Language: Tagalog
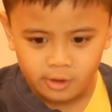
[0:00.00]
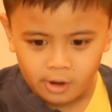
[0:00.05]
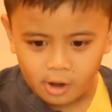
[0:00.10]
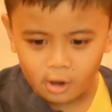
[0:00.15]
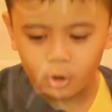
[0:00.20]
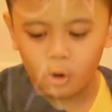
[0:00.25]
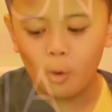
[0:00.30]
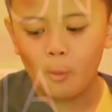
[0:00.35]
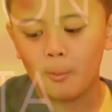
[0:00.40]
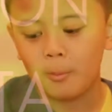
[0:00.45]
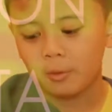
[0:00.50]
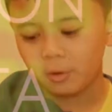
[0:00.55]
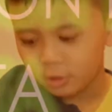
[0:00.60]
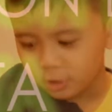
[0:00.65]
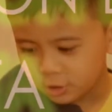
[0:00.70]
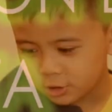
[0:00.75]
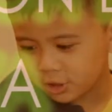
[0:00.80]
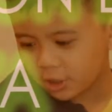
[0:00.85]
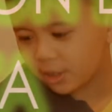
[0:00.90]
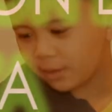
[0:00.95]
Ako
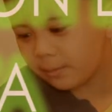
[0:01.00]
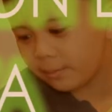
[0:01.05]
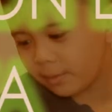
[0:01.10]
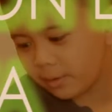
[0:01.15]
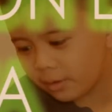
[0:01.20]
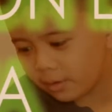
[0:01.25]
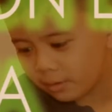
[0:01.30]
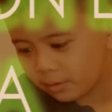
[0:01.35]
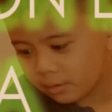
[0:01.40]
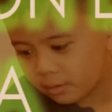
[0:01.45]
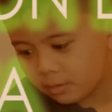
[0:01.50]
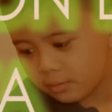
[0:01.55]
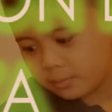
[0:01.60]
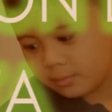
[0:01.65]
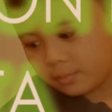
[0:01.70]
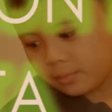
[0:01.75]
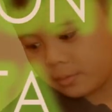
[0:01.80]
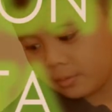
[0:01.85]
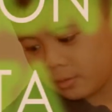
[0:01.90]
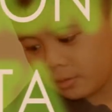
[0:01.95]
po si Emer
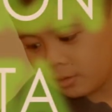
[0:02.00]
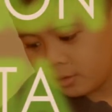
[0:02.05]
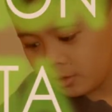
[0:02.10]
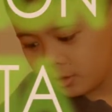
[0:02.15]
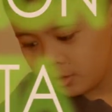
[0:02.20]
po.